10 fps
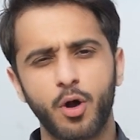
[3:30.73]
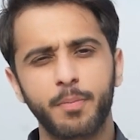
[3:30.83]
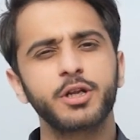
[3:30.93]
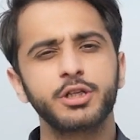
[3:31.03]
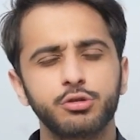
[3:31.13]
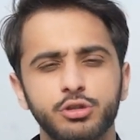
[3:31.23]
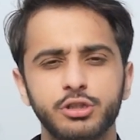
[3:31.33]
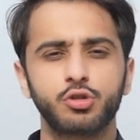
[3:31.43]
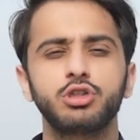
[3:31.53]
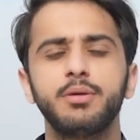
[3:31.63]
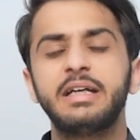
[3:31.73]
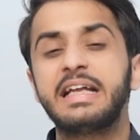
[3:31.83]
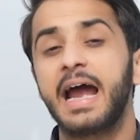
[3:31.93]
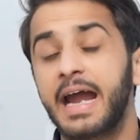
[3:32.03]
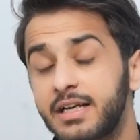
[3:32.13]
प्रॉपर्टी न्यूज़ के सोशल
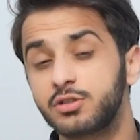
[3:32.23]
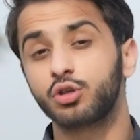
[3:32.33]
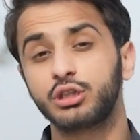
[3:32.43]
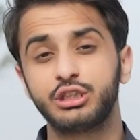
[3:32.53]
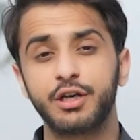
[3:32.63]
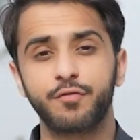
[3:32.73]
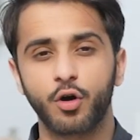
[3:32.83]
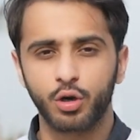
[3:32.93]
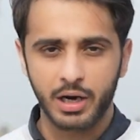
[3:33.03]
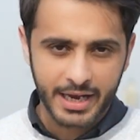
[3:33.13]
मीडिया हैंडल्स को कीजिए फॉलो